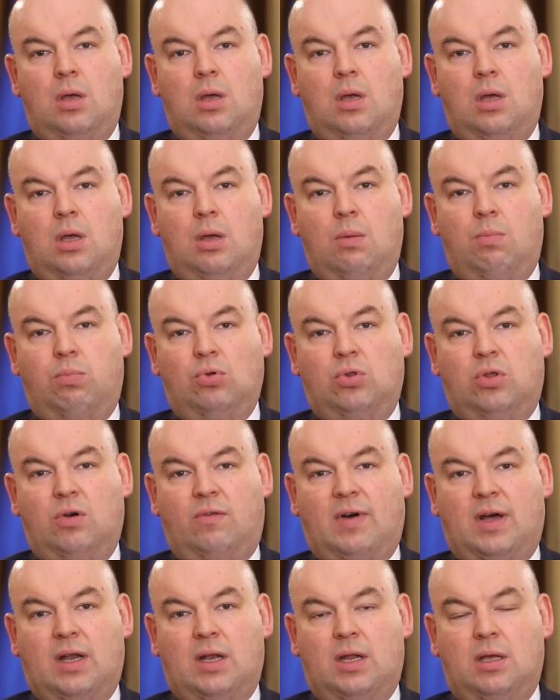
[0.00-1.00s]
e,
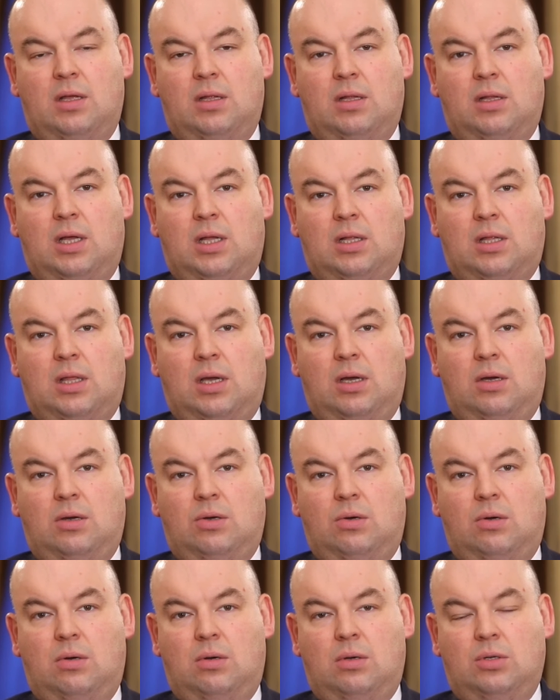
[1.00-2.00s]
budowany,
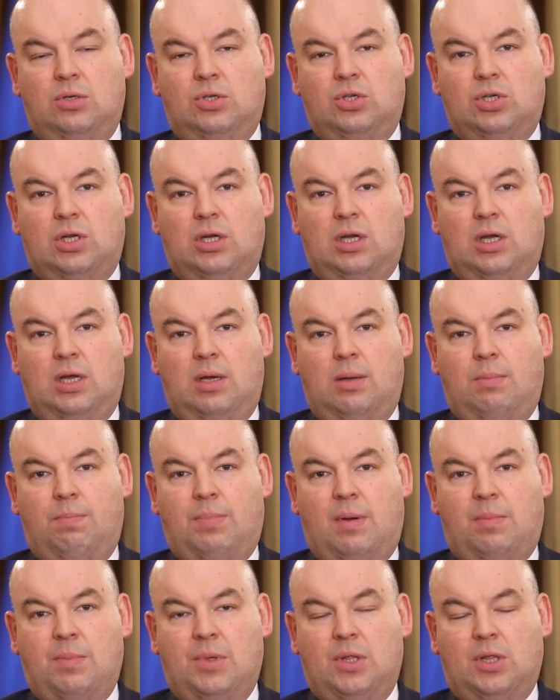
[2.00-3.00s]
dlatego że
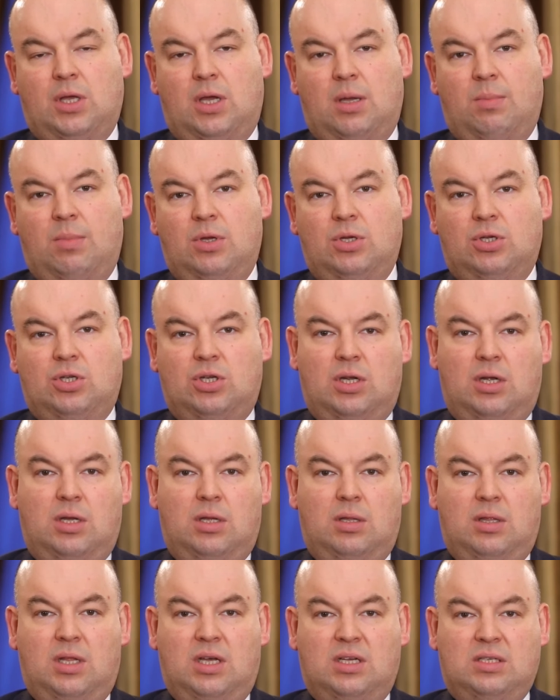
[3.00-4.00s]
pamiętajmy, że
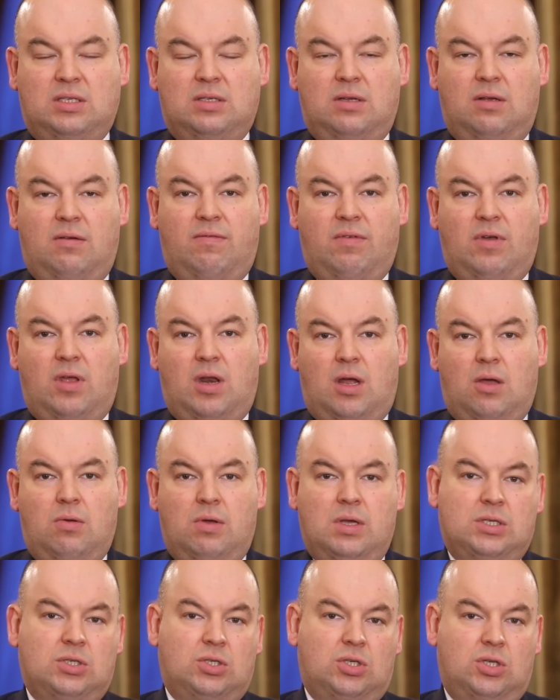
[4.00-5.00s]
nas w kraju
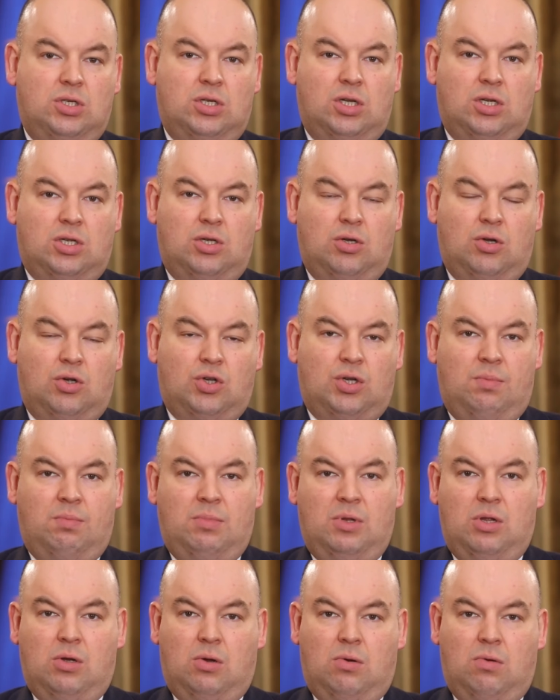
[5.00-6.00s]
jest 38
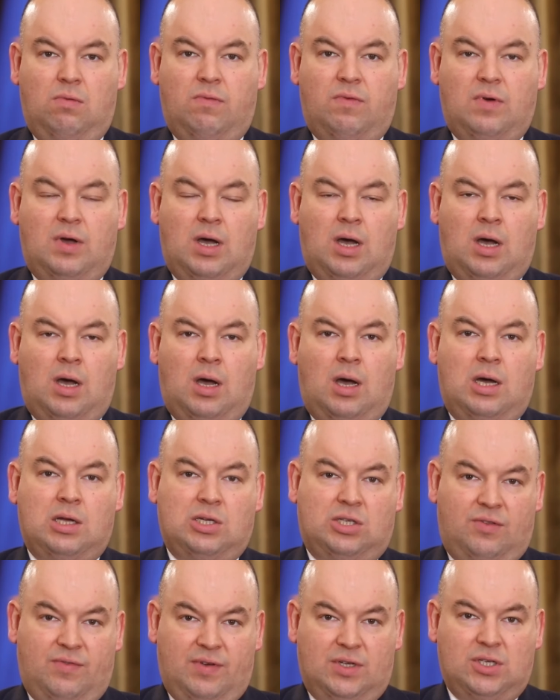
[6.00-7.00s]
milionów, a
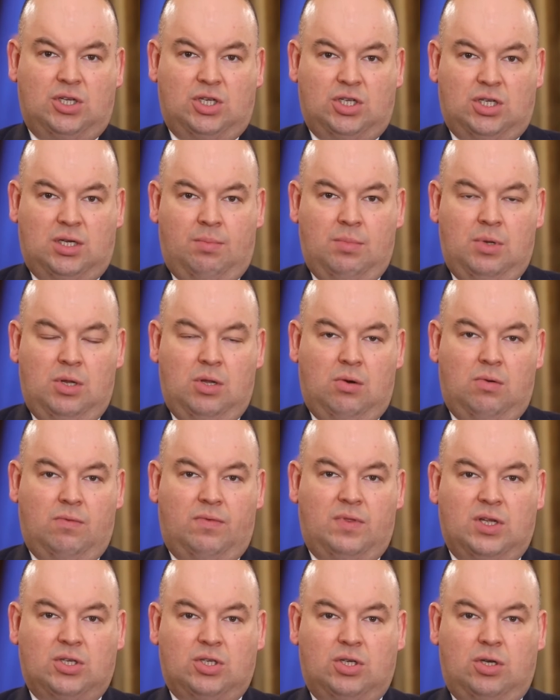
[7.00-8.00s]
aż 20
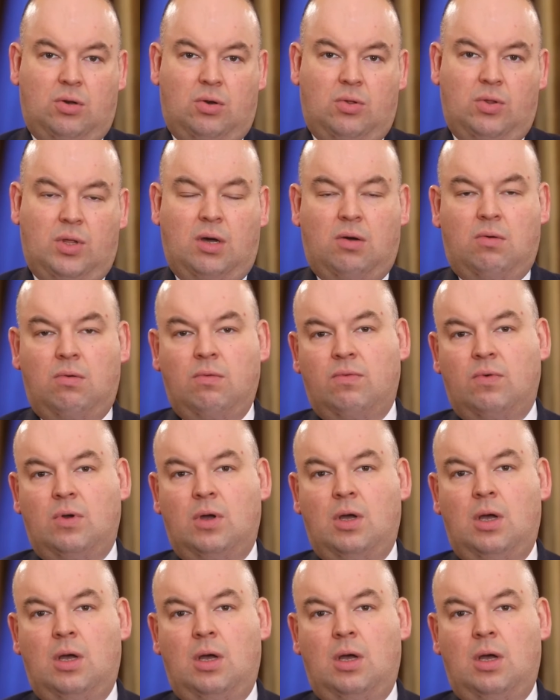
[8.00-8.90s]
milionów naszych rodaków